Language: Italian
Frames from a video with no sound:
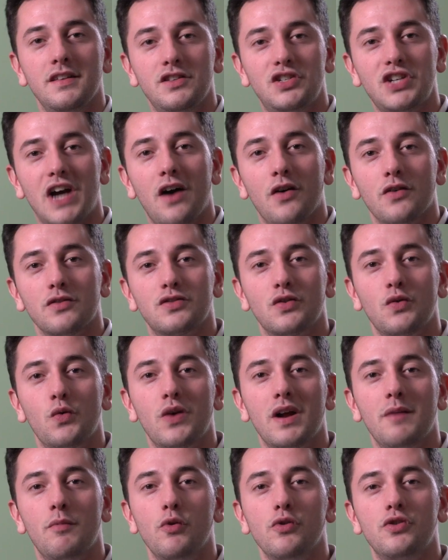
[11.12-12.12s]
Ciao, sono
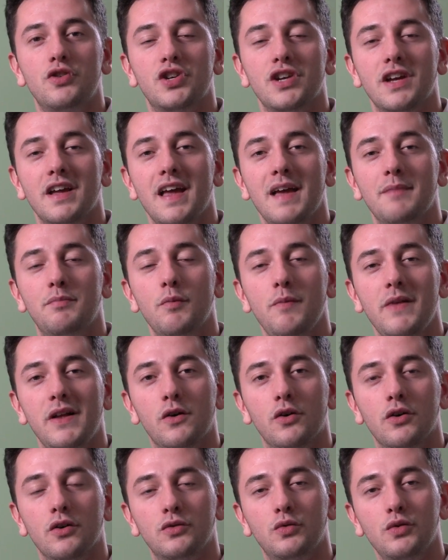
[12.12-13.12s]
Luca Bucci e
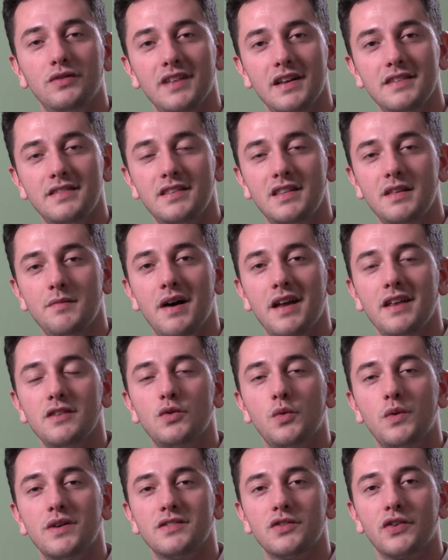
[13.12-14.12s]
pubblico tutte le settimane
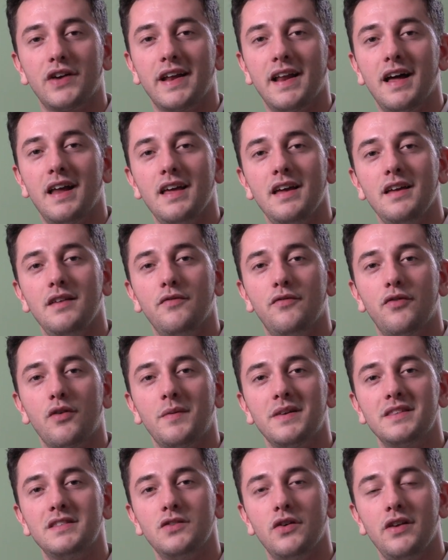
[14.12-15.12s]
su questo canale
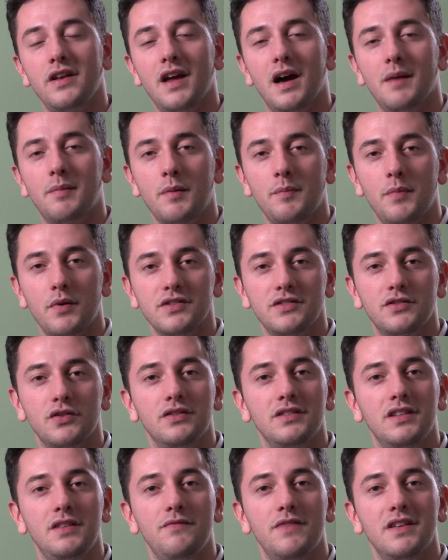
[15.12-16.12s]
informazioni a
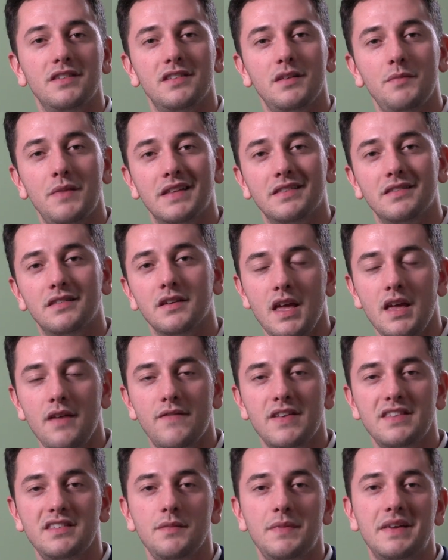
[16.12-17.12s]
proposito di investimenti.
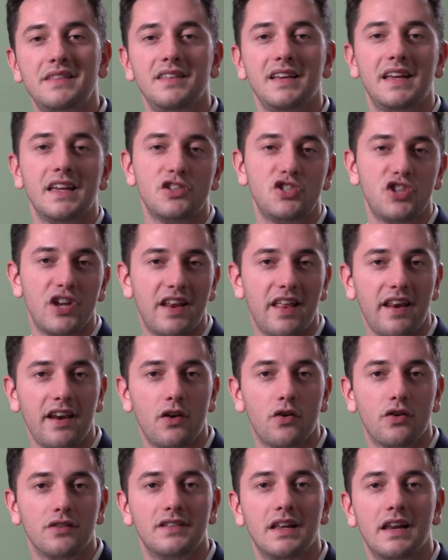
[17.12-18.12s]
Investimenti che
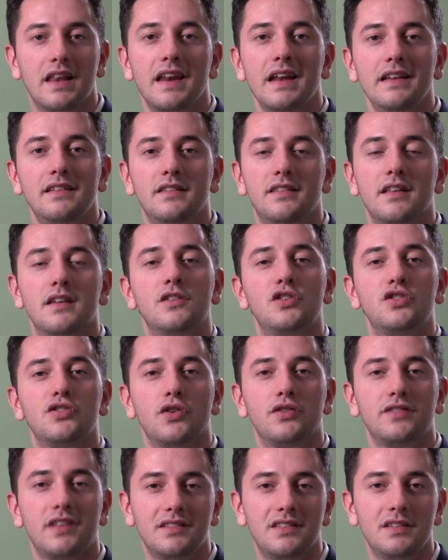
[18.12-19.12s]
generino delle rendite, ci
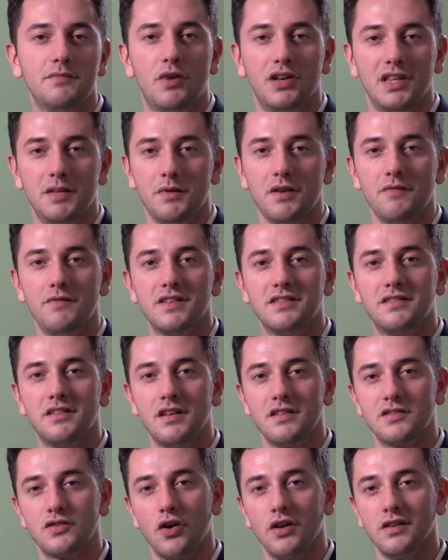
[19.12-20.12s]
sono tanti modi per
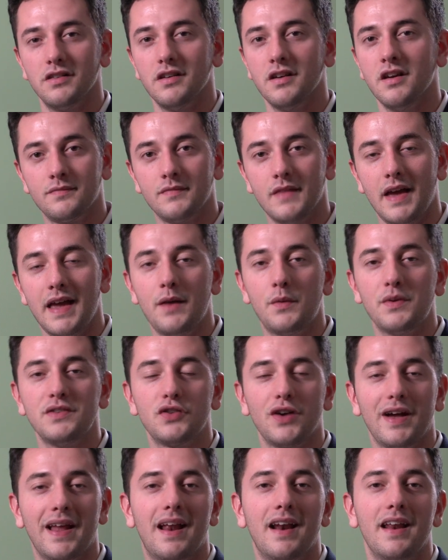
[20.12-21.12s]
investire i soldi e in
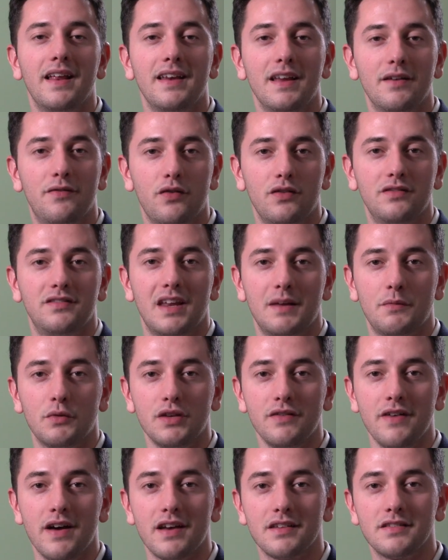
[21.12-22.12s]
questo canale ne affronteremo
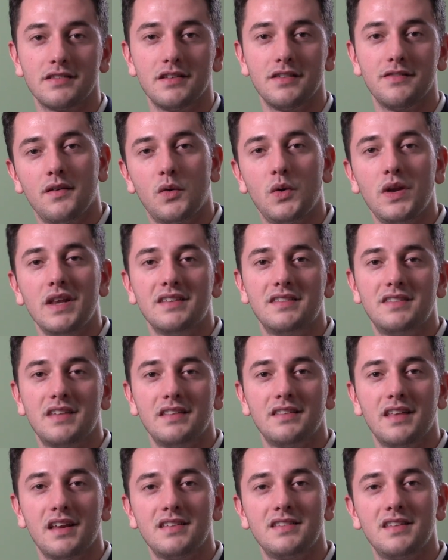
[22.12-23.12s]
diversi. Quindi se sei
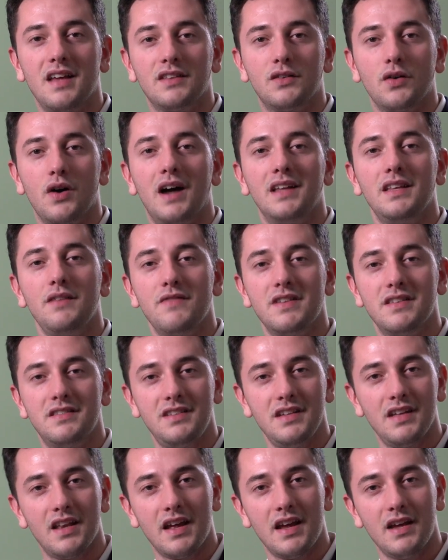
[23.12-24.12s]
interessato ad
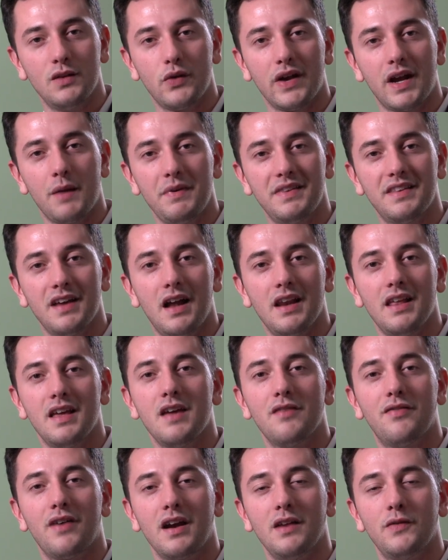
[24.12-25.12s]
investire i tuoi capitali
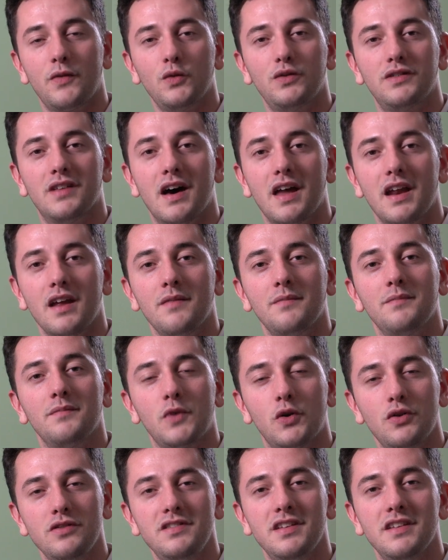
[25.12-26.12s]
e farli fruttare,
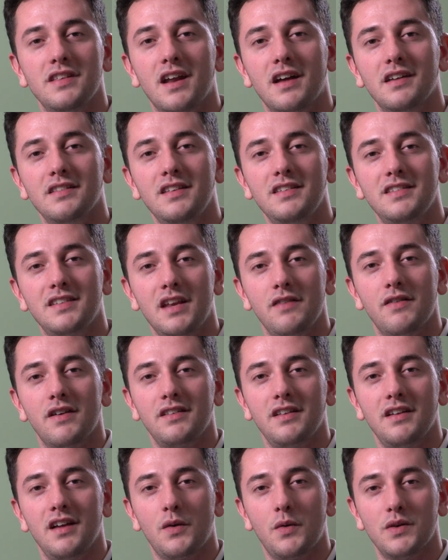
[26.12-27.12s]
considera di
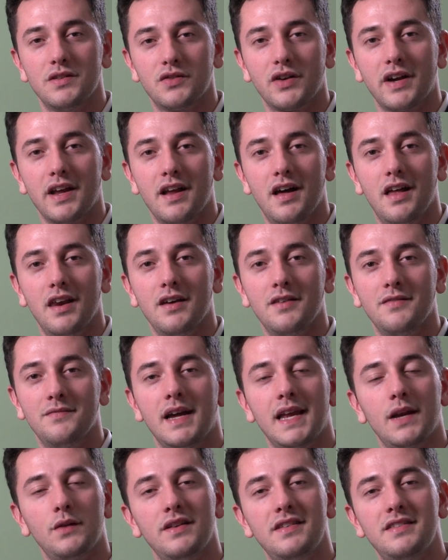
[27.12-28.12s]
iscriverti a questo canale.
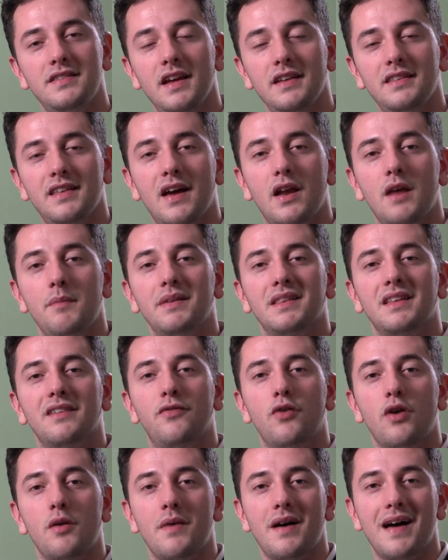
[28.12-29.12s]
Crowd Estate è una
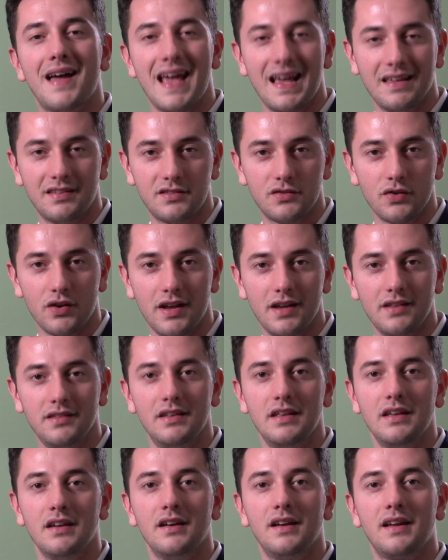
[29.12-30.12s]
piattaforma Essone
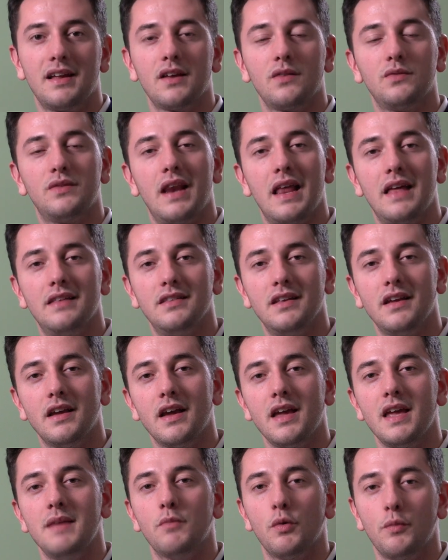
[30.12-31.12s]
di
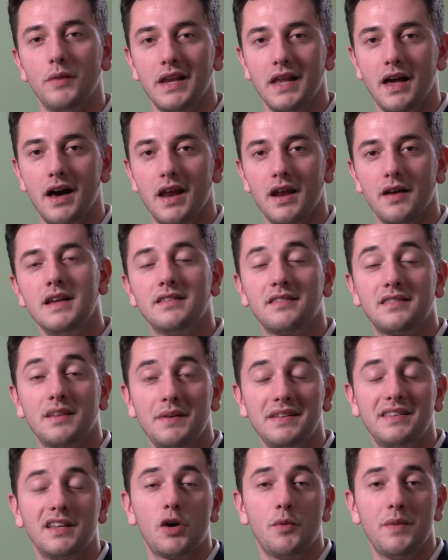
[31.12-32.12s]
crowdlending immobiliare,
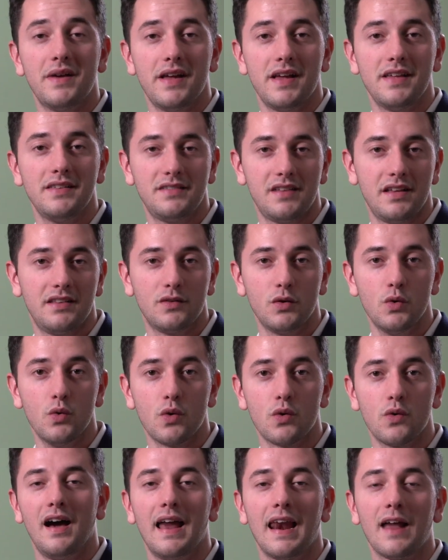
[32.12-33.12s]
esattamente come Estate
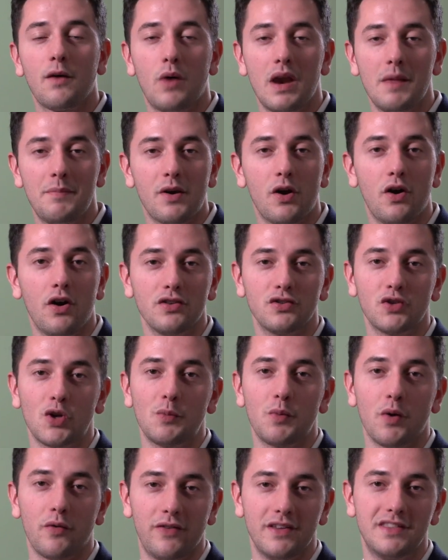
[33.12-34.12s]
Guru, alla quale però
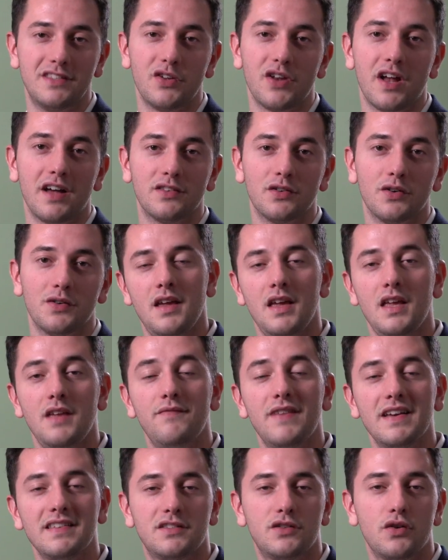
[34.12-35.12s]
sono più affezionato.
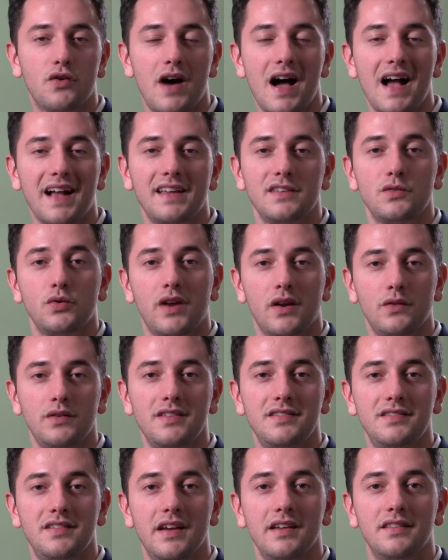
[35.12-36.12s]
Investo anche su Crowd
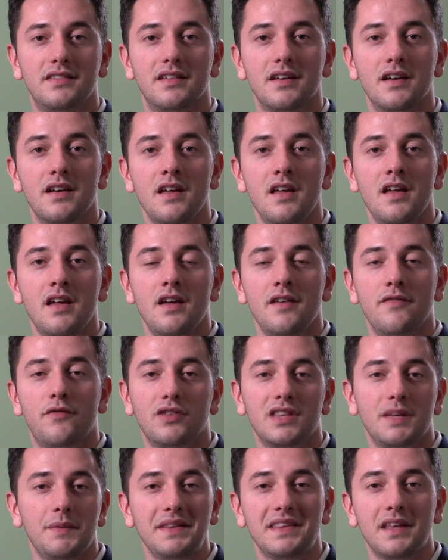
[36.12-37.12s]
Estate
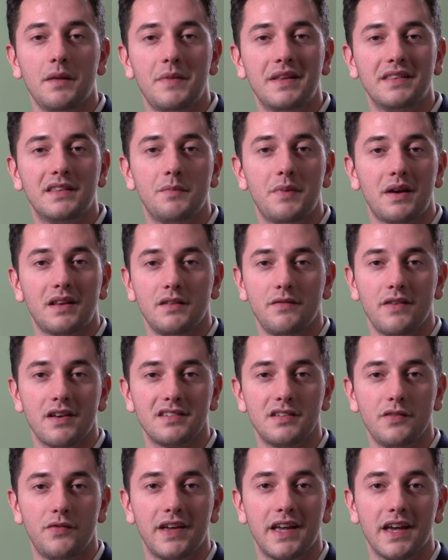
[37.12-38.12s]
fondamentalmente per
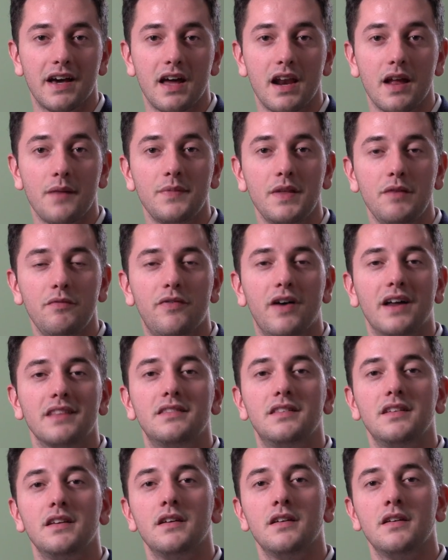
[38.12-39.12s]
diversificare.
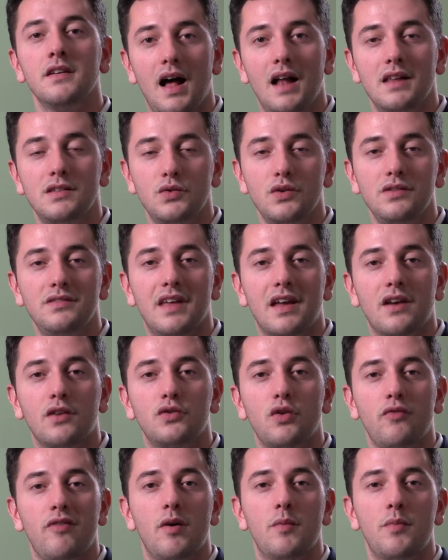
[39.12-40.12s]
Infatti, al suo interno
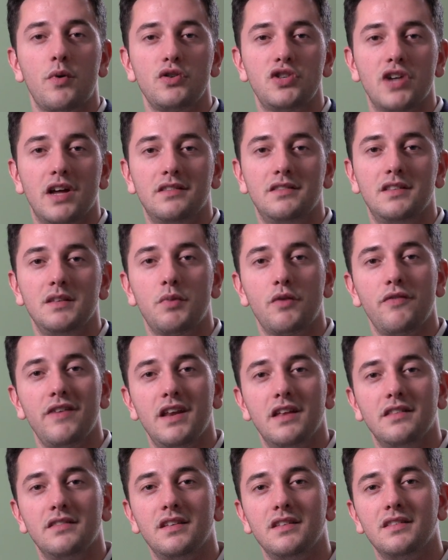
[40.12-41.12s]
troviamo progetti
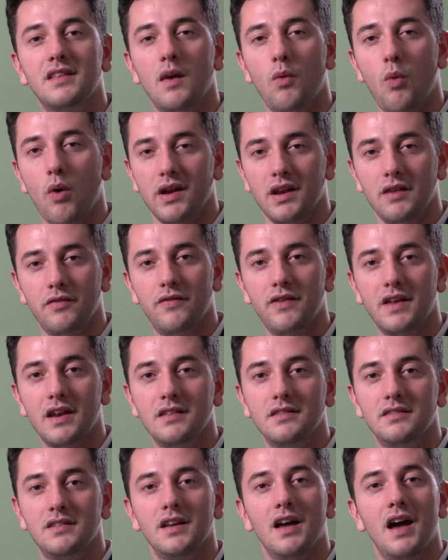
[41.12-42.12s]
provenienti da luoghi
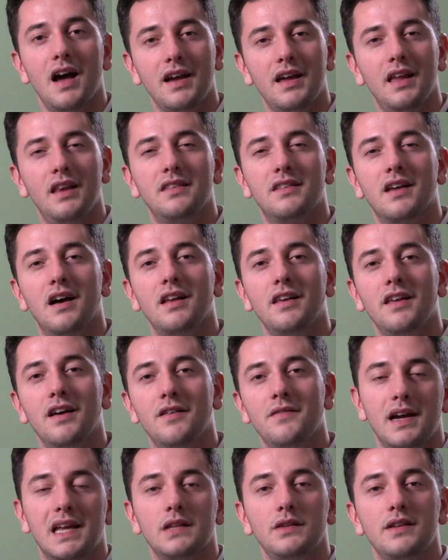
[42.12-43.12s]
differenti, anche
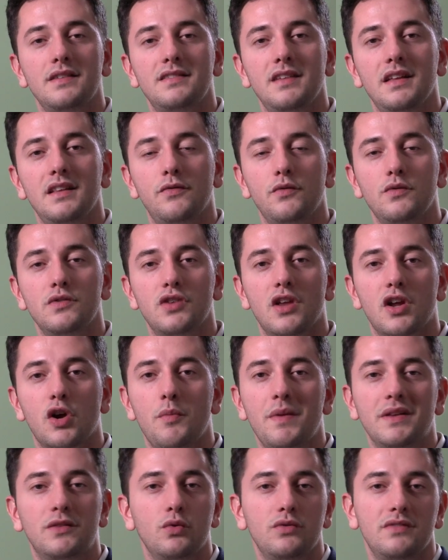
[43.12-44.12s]
l'Italia. Crowd Estate funziona
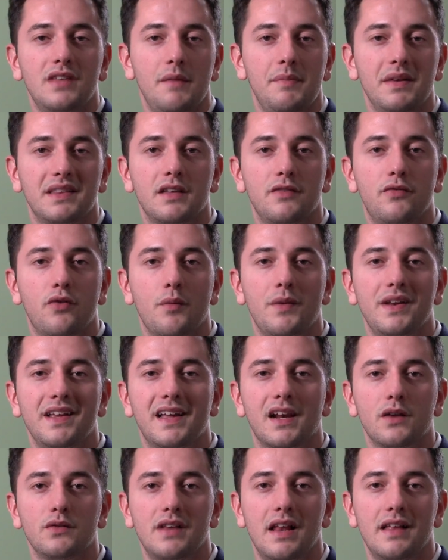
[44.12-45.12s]
come tutte le piattaforme di
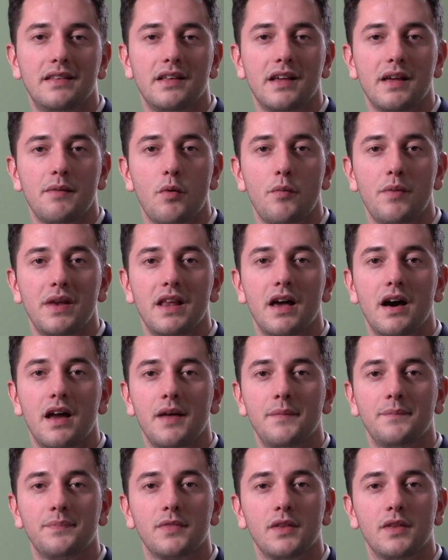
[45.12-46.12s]
crowdlending immobiliare,